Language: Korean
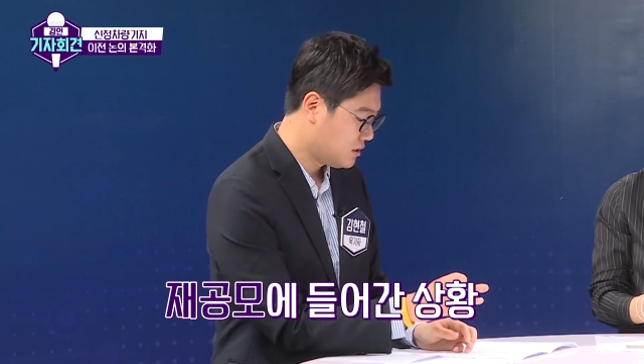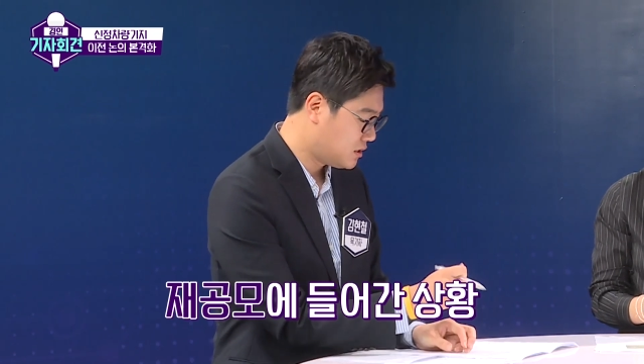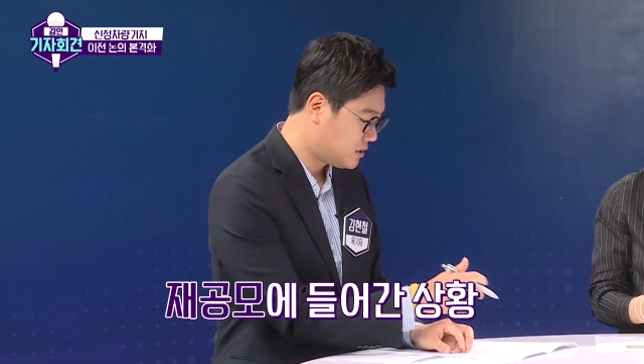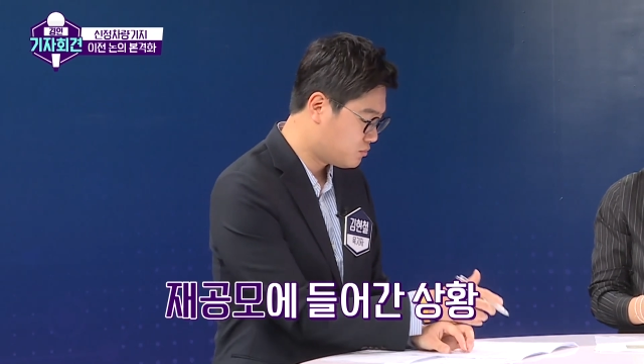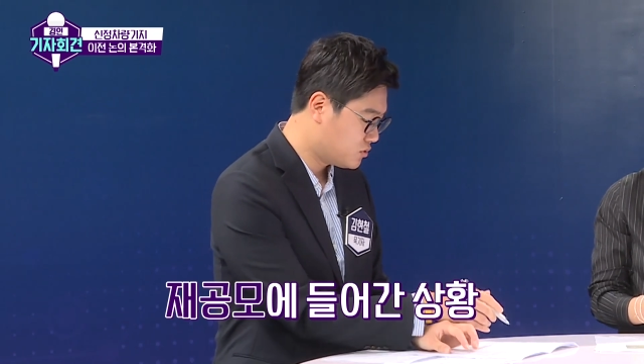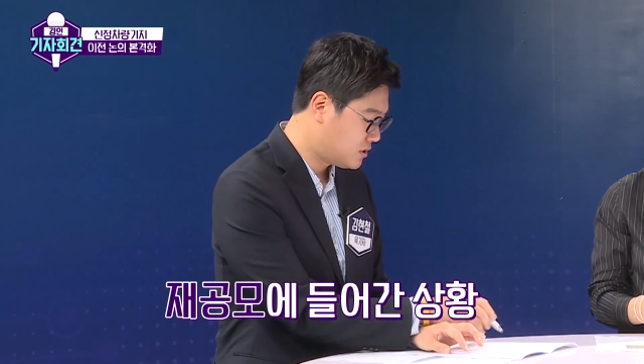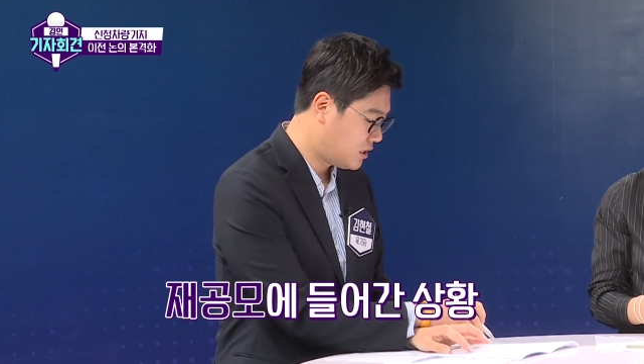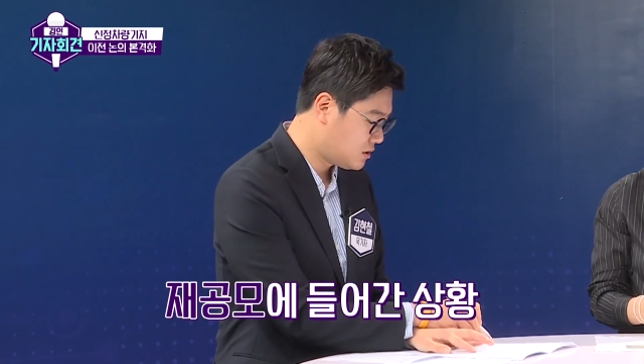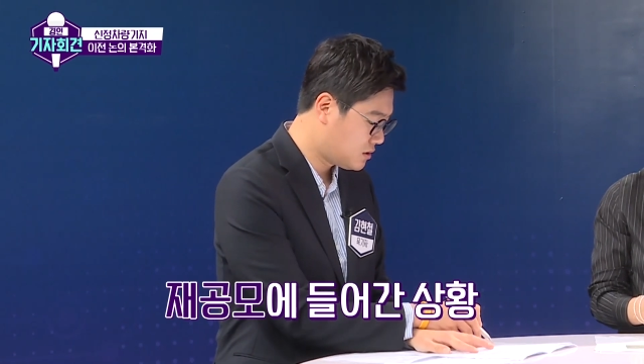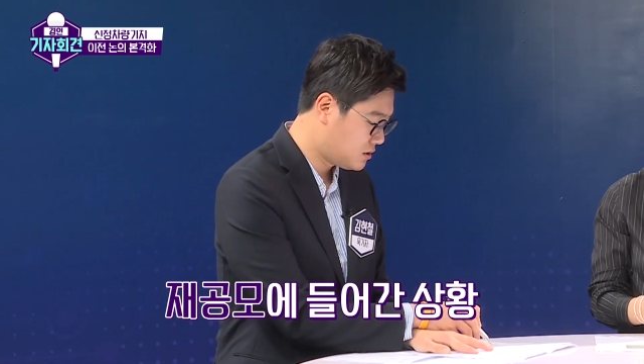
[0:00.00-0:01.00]
근데 이제
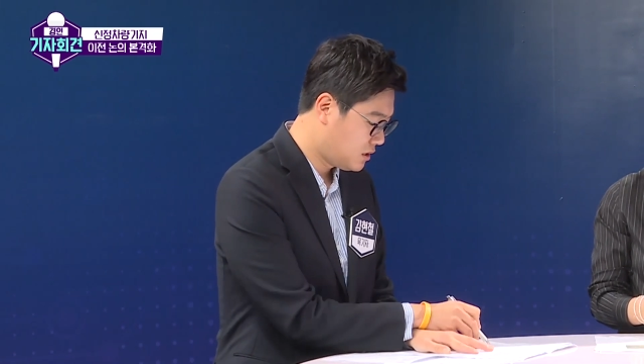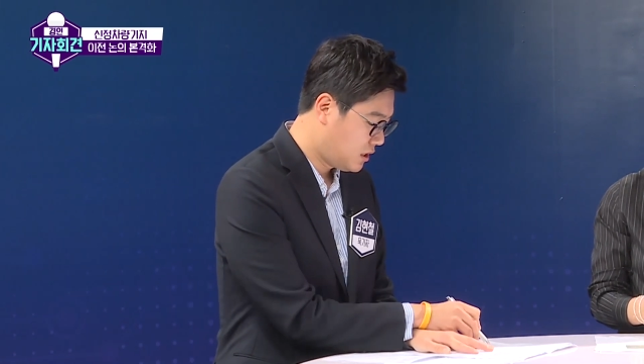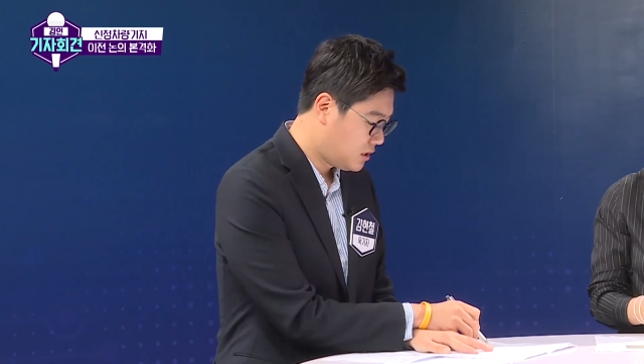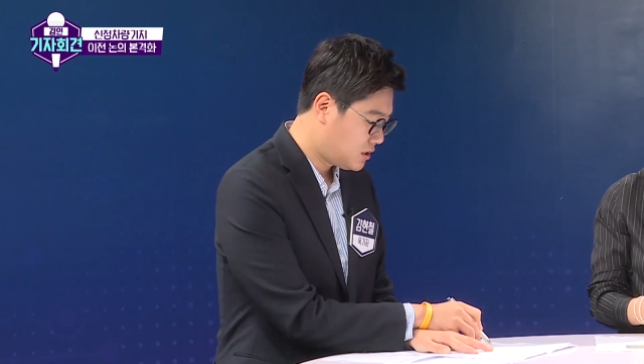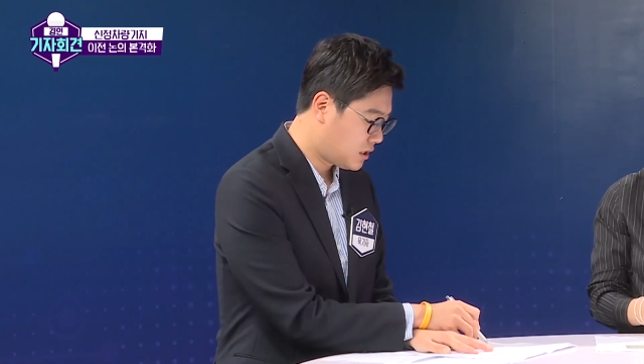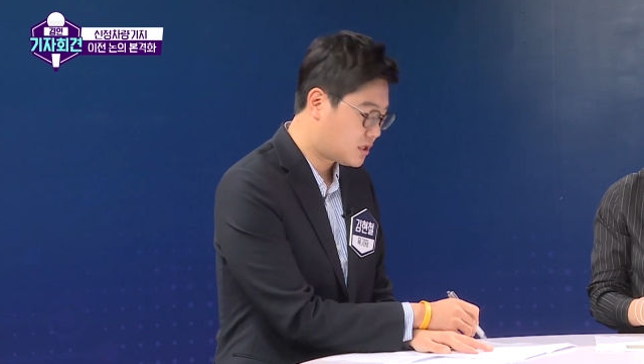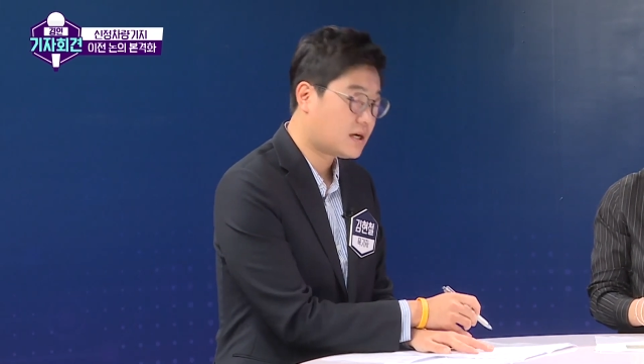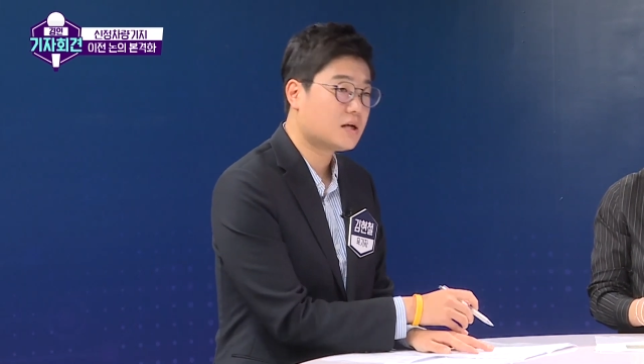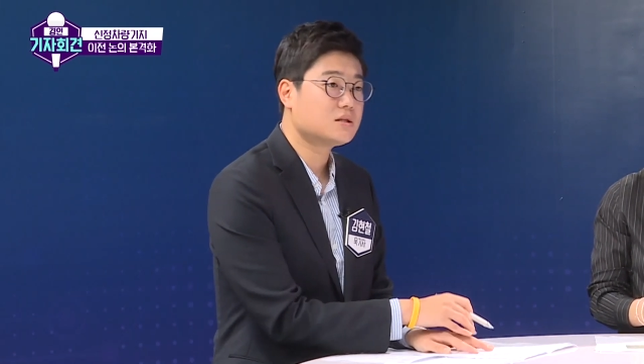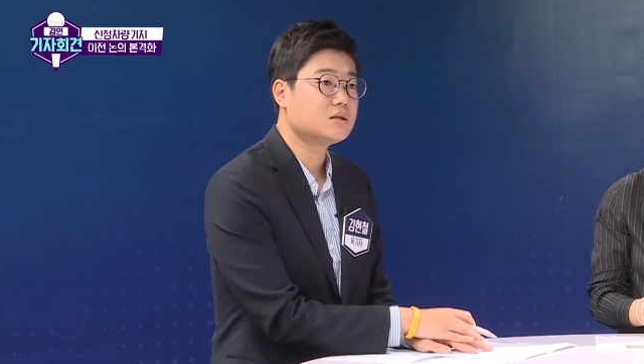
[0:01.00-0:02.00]
문제는 이게
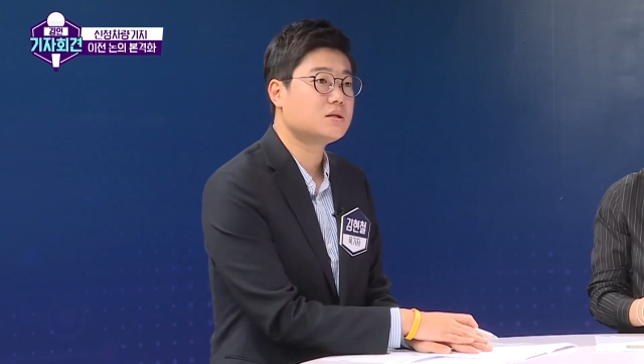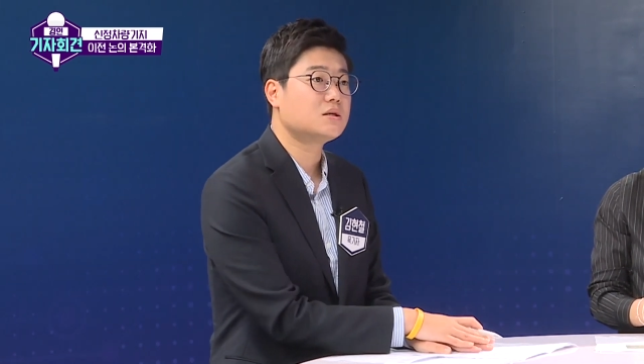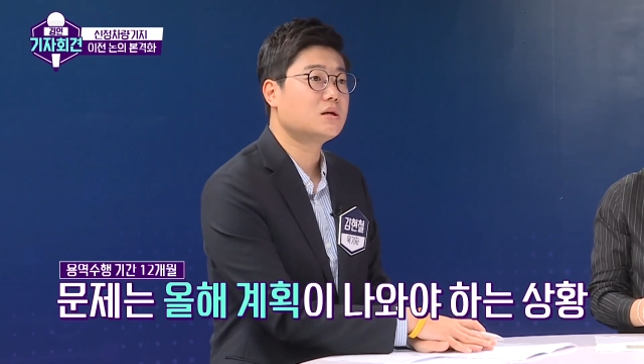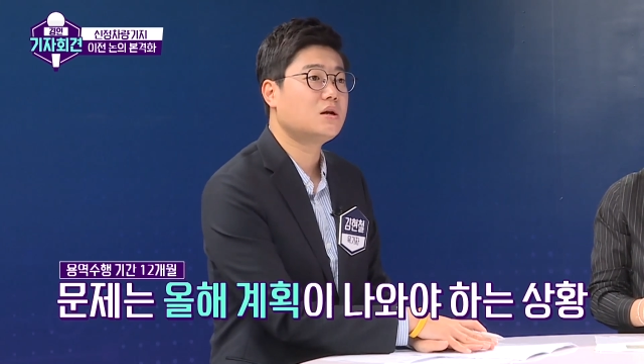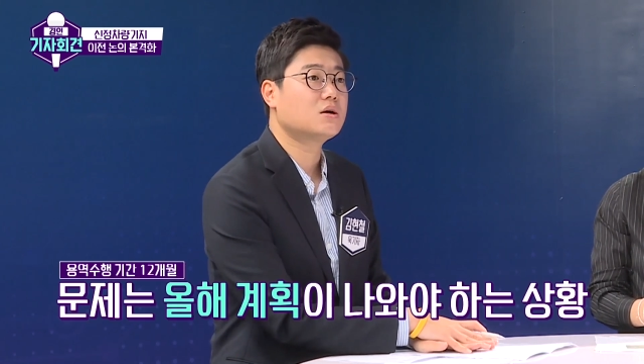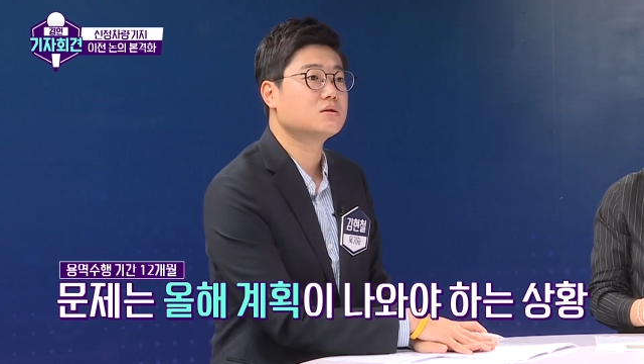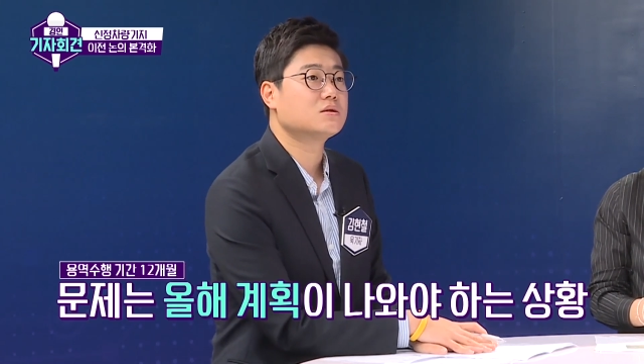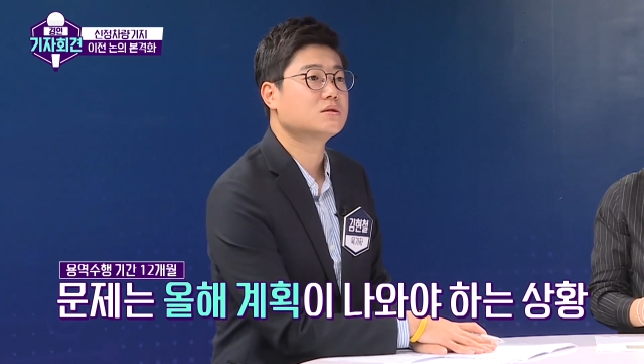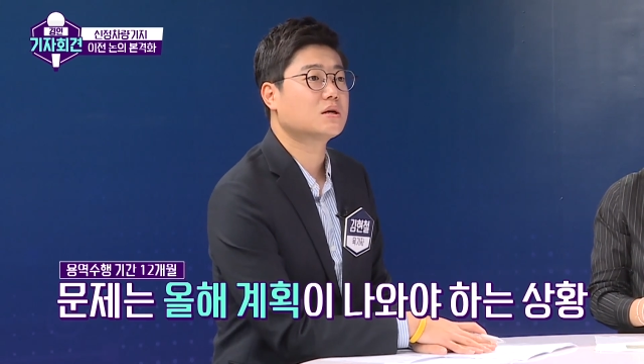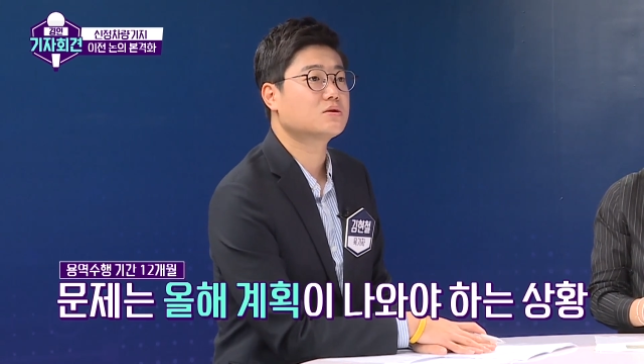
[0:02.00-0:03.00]
기간이
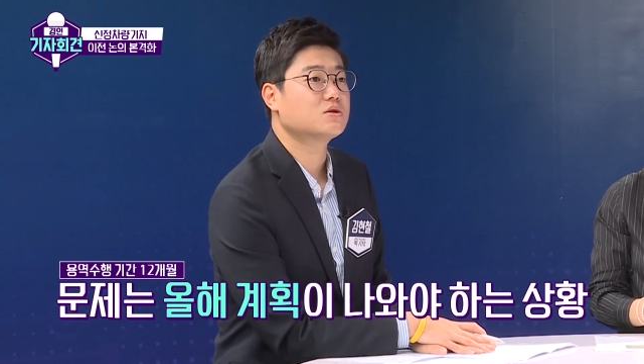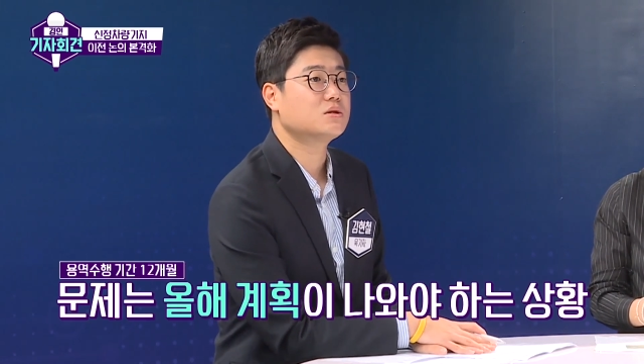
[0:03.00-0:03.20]
1년짜리거든요.